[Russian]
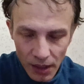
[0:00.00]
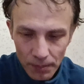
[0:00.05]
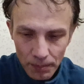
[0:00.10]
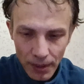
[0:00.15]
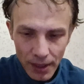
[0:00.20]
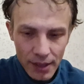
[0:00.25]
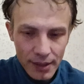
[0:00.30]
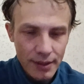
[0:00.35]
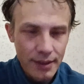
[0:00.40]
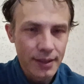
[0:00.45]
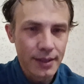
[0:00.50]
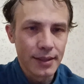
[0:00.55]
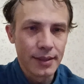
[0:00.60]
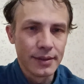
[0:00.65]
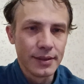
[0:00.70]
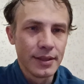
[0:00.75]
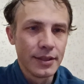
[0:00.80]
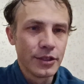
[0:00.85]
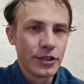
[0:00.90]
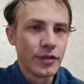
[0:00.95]
по игре.
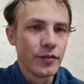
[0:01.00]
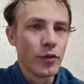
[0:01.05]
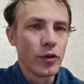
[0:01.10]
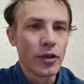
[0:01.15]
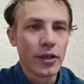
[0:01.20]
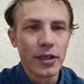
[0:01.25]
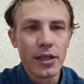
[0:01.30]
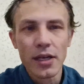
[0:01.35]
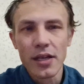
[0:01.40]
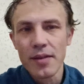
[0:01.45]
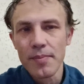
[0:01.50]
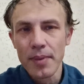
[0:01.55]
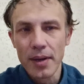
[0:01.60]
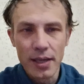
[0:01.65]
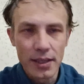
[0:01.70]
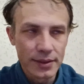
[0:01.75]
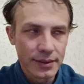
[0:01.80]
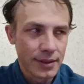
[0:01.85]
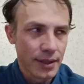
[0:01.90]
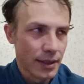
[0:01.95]
Ничего крылья не
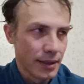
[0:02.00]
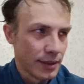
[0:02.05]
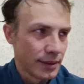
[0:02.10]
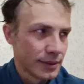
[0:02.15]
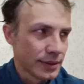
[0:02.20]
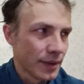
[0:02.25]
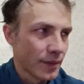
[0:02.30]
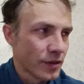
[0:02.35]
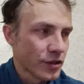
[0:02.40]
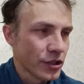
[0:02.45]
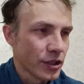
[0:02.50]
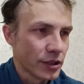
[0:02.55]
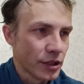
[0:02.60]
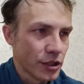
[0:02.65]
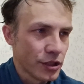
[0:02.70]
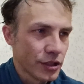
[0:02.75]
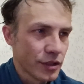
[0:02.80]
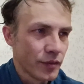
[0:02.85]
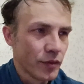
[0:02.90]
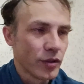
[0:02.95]
показали, совершенно
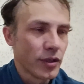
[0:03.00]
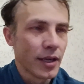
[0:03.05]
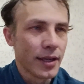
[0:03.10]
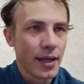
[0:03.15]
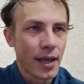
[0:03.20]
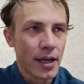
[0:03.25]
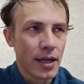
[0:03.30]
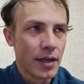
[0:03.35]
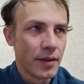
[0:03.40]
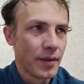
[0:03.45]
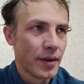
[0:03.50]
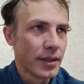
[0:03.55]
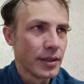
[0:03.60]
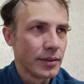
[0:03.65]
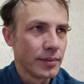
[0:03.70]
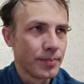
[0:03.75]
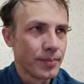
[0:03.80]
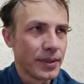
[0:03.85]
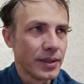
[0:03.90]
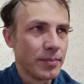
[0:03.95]
ничего, как я и говорил
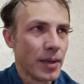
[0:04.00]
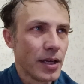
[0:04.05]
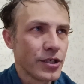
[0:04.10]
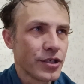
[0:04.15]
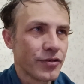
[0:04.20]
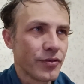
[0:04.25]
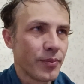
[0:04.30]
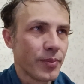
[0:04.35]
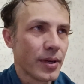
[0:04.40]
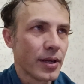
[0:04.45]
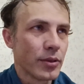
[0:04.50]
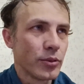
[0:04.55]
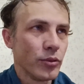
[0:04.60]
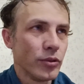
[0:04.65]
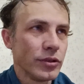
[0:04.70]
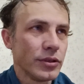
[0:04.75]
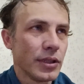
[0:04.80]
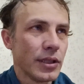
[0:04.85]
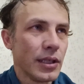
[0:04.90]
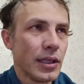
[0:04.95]
в предматчевом
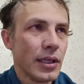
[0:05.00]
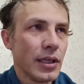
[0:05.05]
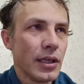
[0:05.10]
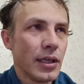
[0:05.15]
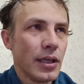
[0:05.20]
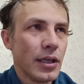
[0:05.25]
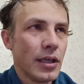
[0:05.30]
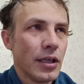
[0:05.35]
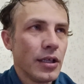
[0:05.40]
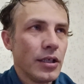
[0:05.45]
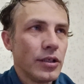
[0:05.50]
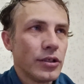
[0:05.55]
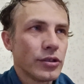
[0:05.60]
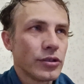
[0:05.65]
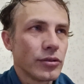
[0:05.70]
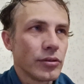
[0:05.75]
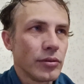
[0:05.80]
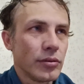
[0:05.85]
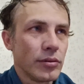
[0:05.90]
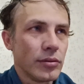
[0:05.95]
прогнозе,
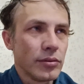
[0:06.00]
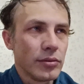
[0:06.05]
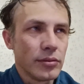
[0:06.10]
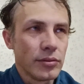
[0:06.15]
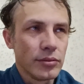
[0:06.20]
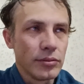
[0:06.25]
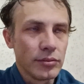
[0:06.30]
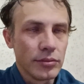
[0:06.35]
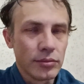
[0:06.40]
что,